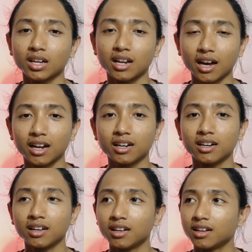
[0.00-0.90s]

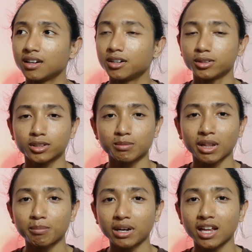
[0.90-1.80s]
dan untuk
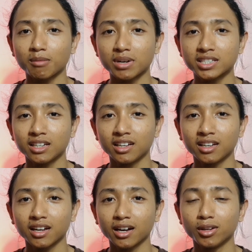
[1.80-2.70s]
teman-teman yang masih
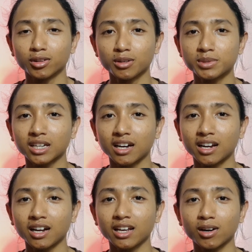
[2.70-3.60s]
nge YouTube
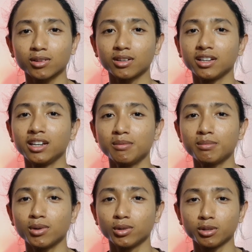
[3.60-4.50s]
sekarang yang nonton ini
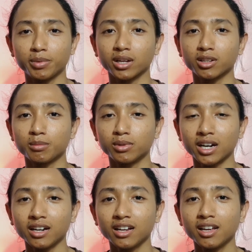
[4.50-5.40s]
mau youtuber atau
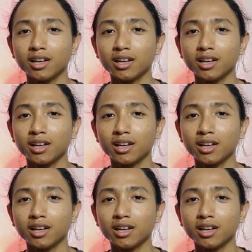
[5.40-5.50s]
bukan